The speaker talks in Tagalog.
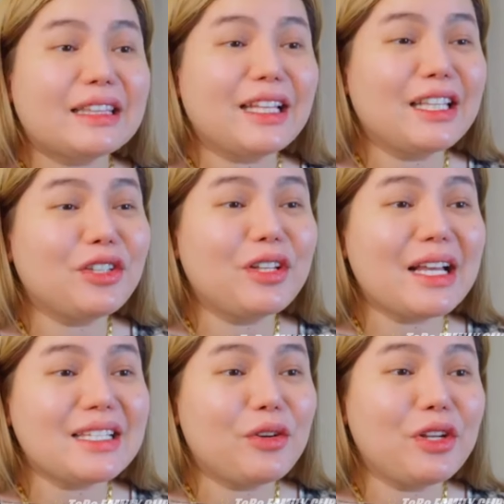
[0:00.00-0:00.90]
Nandito na
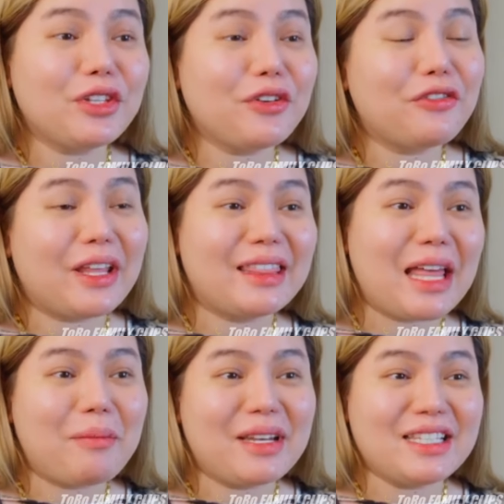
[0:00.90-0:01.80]
kasi ulit yung friend
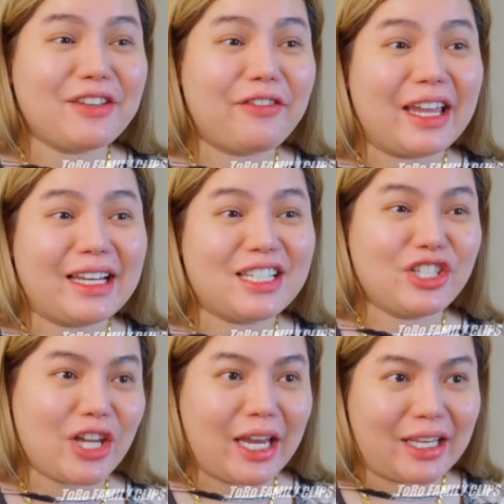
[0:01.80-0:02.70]
namin na si
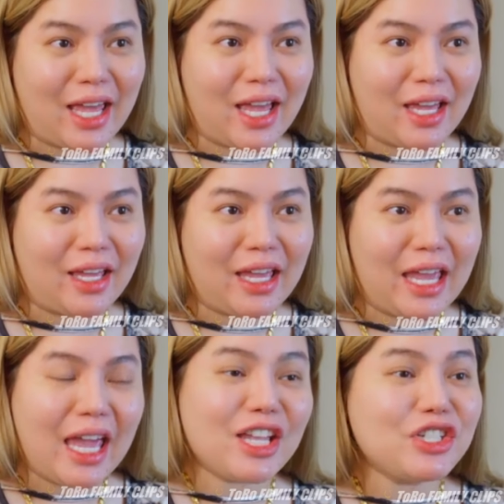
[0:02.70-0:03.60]
Finest China.
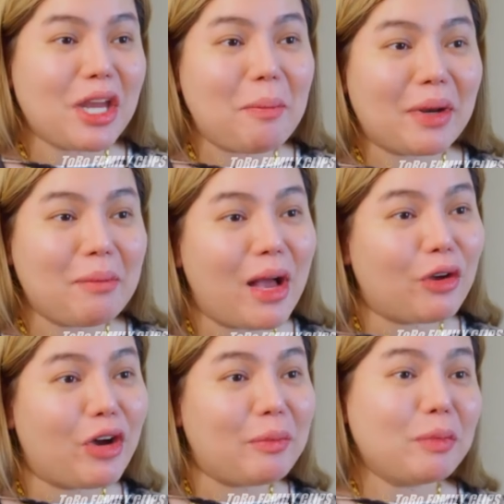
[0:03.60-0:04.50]
And syempre,
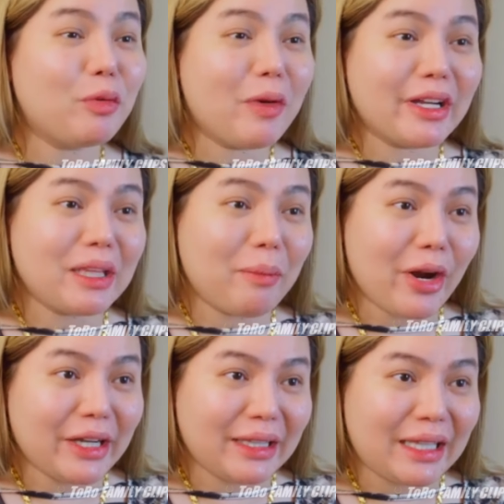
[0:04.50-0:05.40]
bago kami
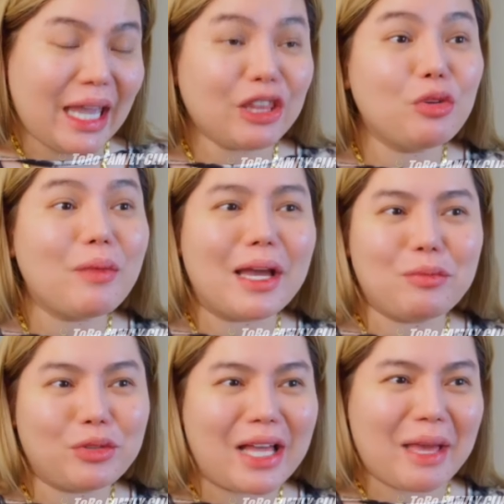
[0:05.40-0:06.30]
pumarty-party, eh
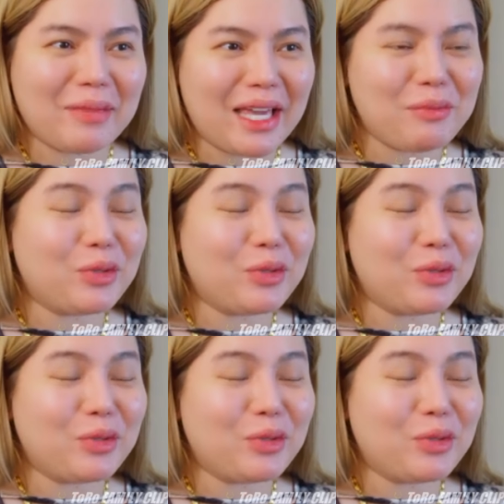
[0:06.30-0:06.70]
dumaan muna kami kay